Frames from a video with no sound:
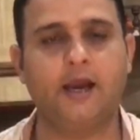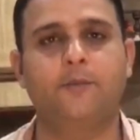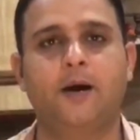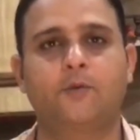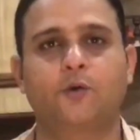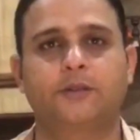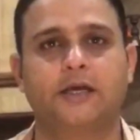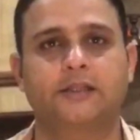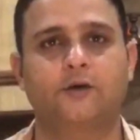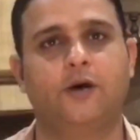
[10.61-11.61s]
आए अब आपको
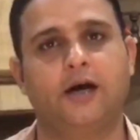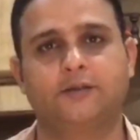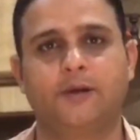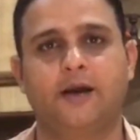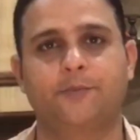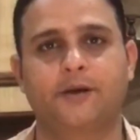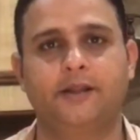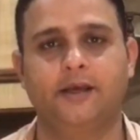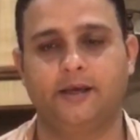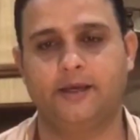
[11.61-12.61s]
बताता हूँ आज मैं आपके
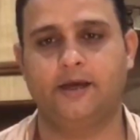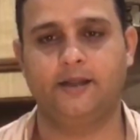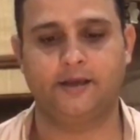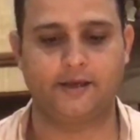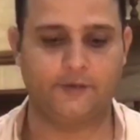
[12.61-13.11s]
लिए क्या लेके